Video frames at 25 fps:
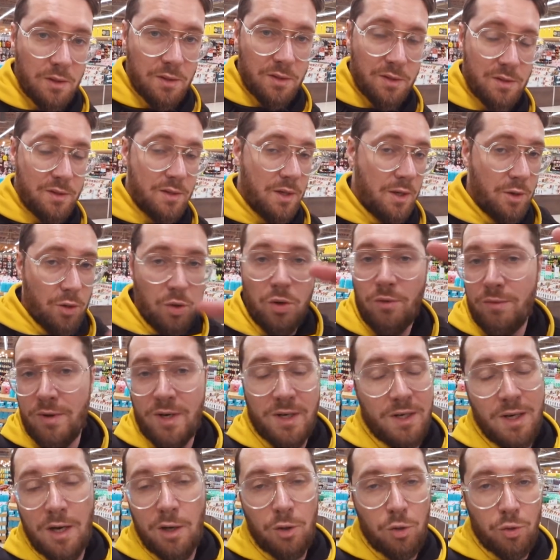Здорово,
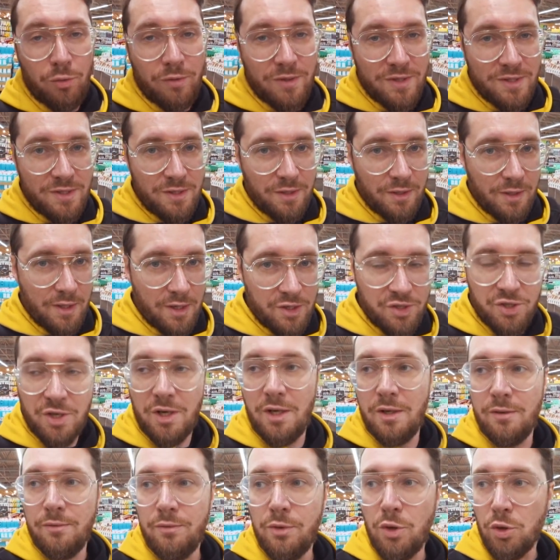как у вас дела,
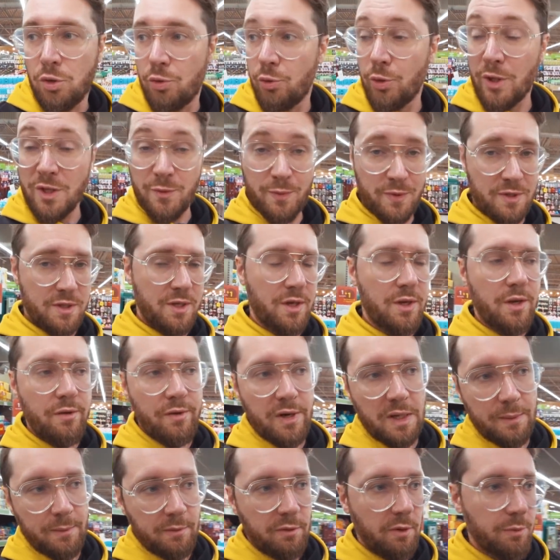Шален Влог? У нас в последнее
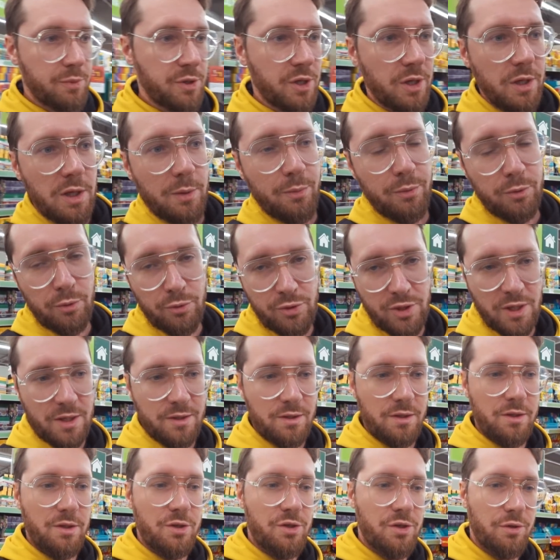время вообще не
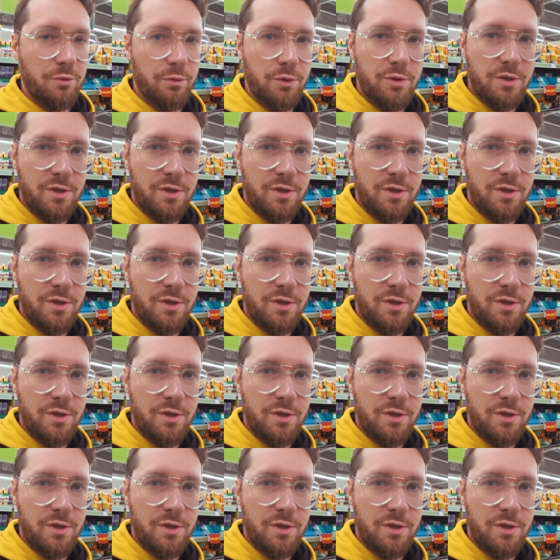получается ничего